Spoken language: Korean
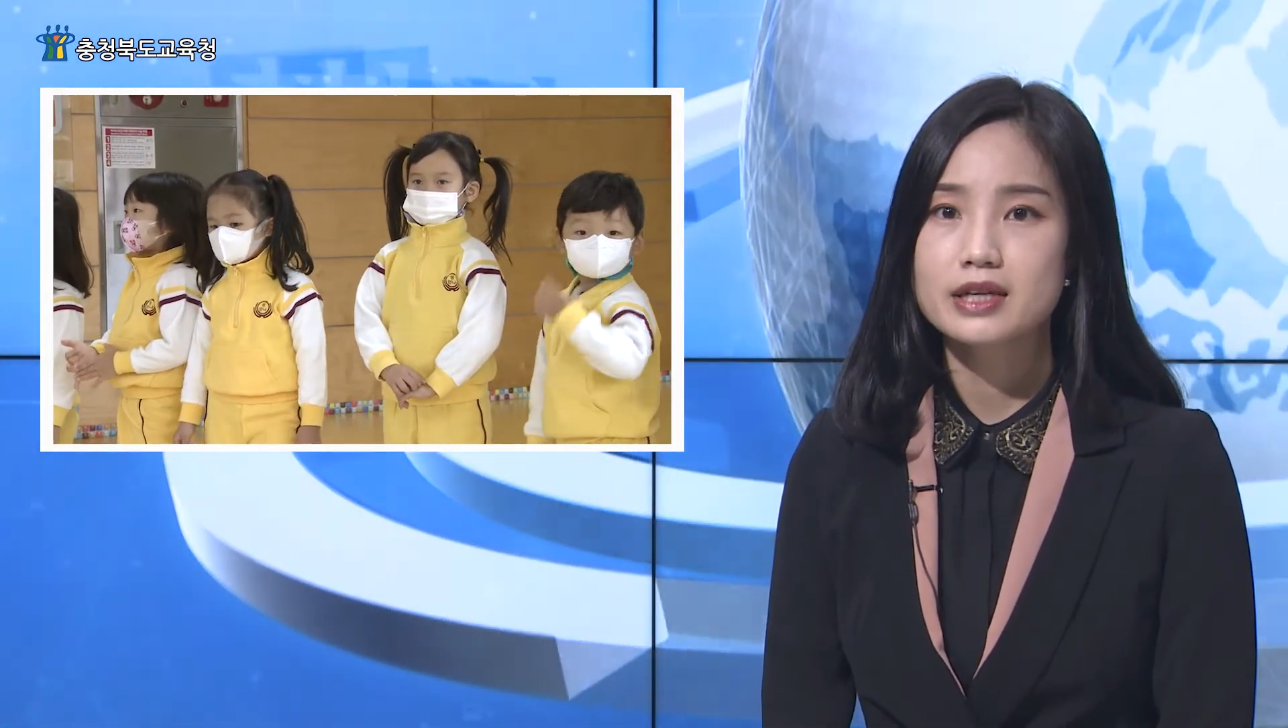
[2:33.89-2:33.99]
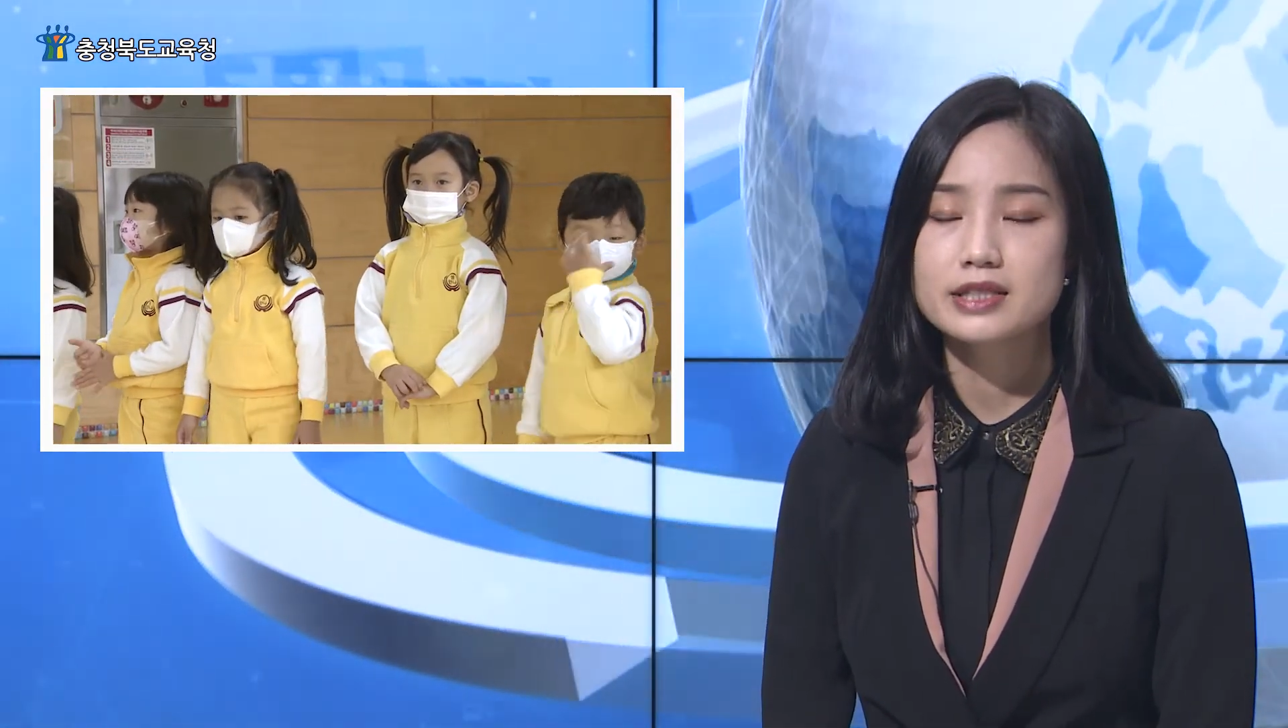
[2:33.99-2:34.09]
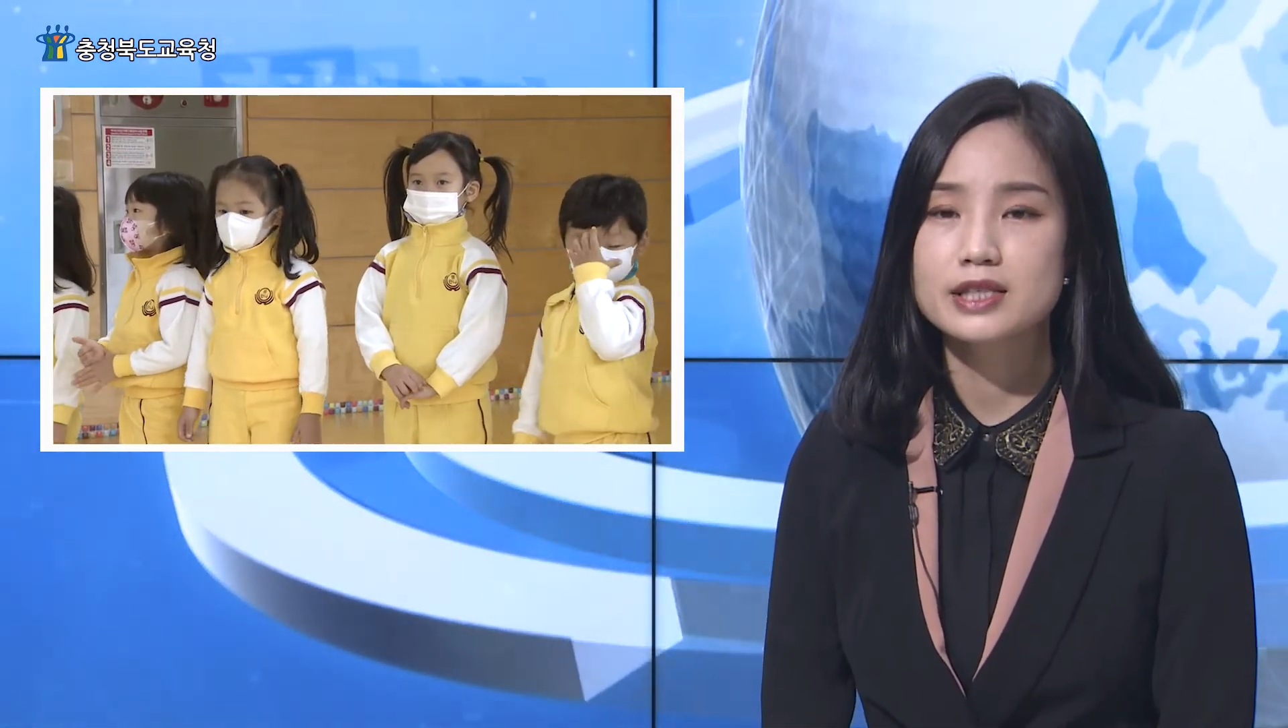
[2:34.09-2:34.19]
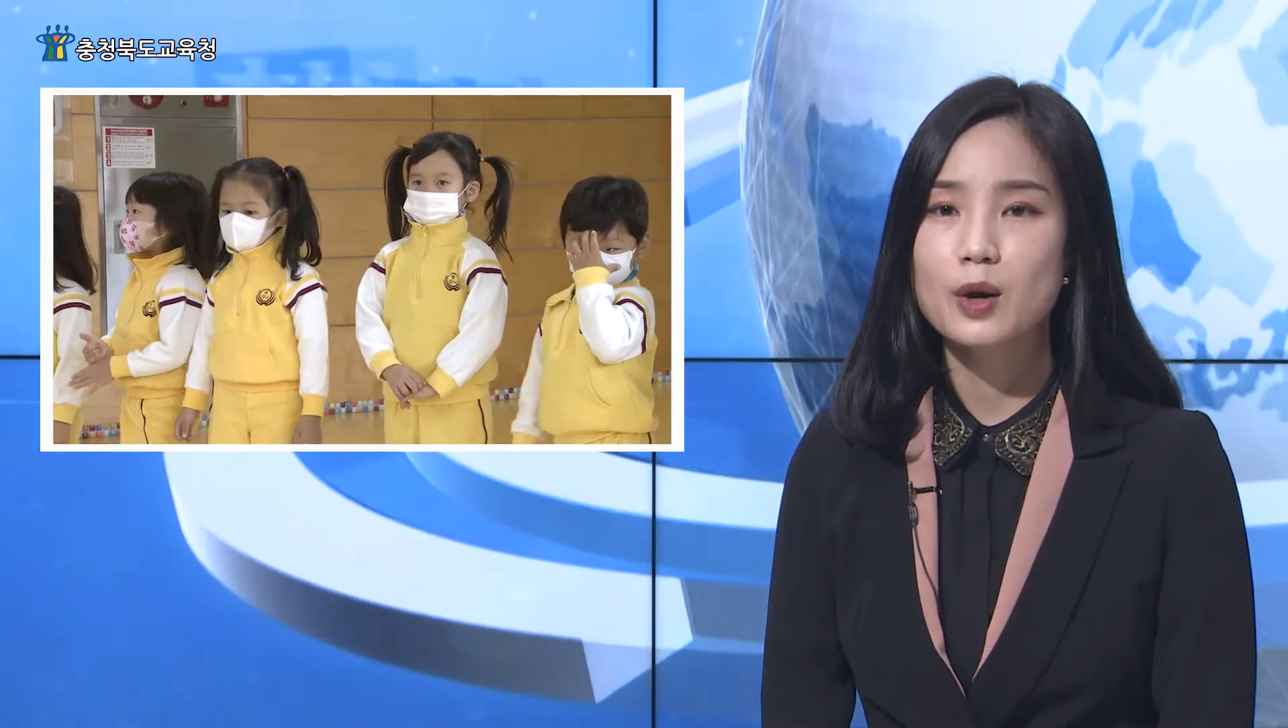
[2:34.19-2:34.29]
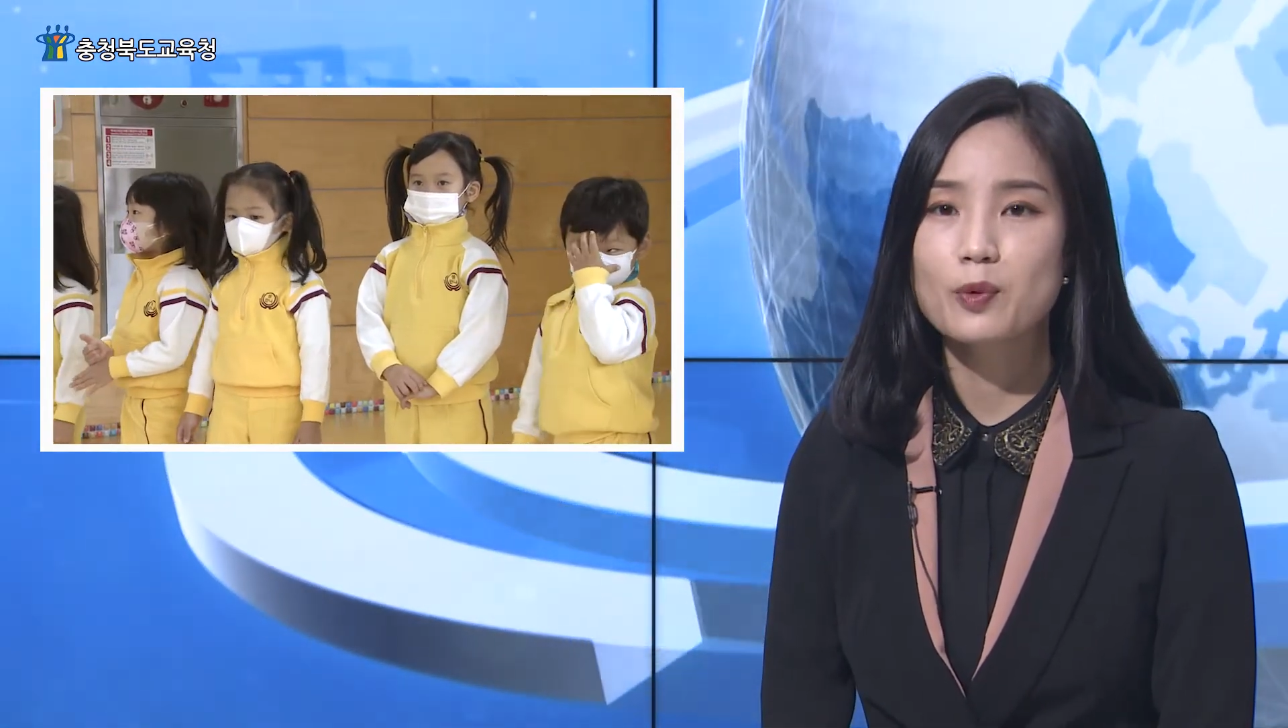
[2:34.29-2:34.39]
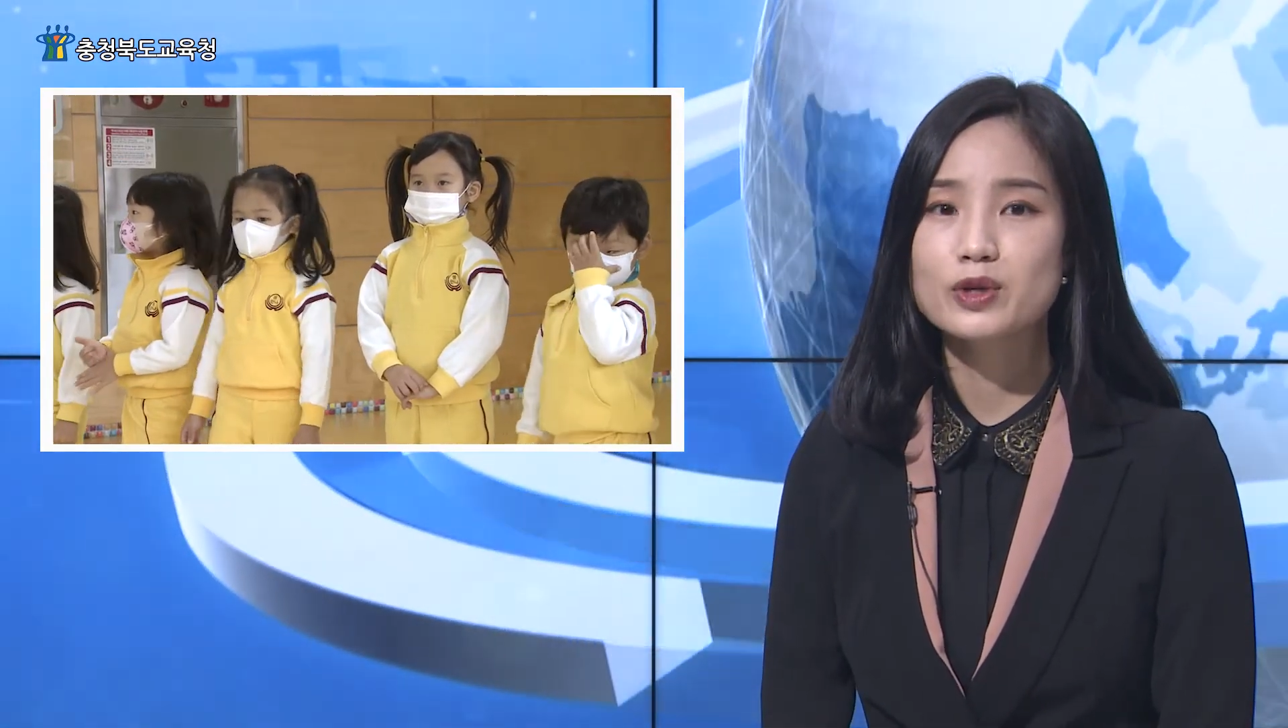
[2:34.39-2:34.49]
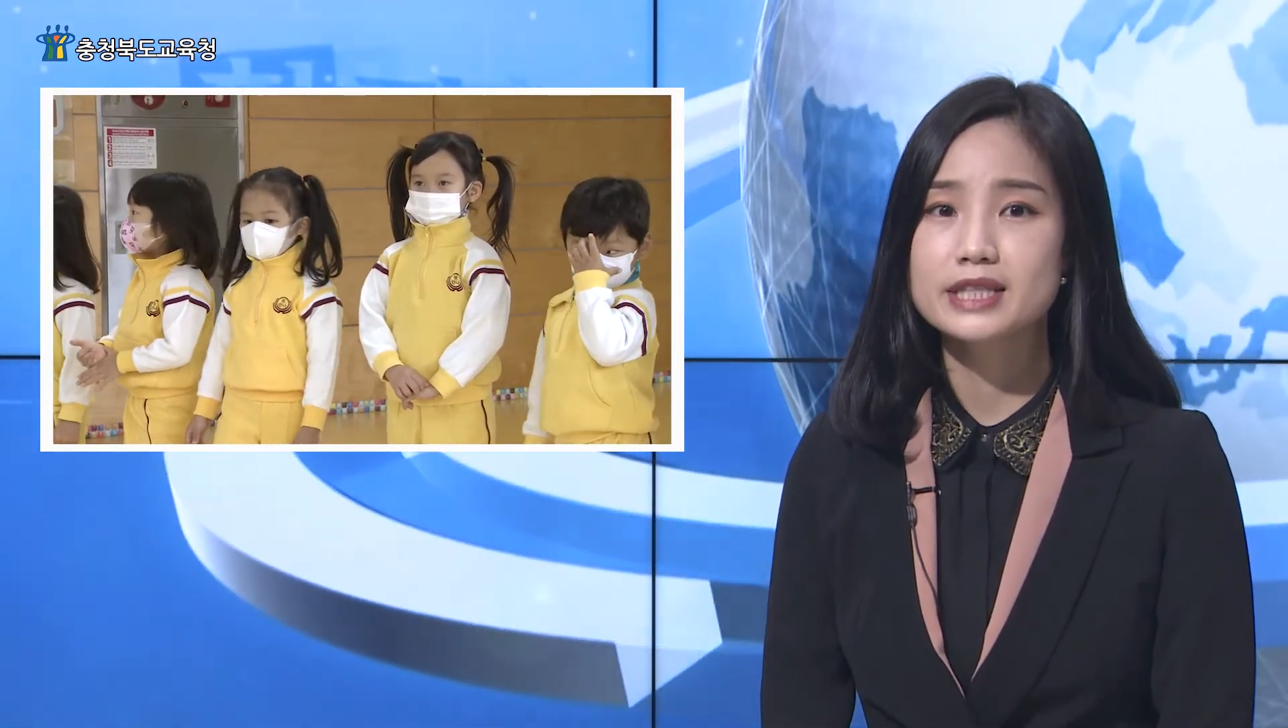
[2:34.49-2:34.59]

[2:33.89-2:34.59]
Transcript: 즐겁고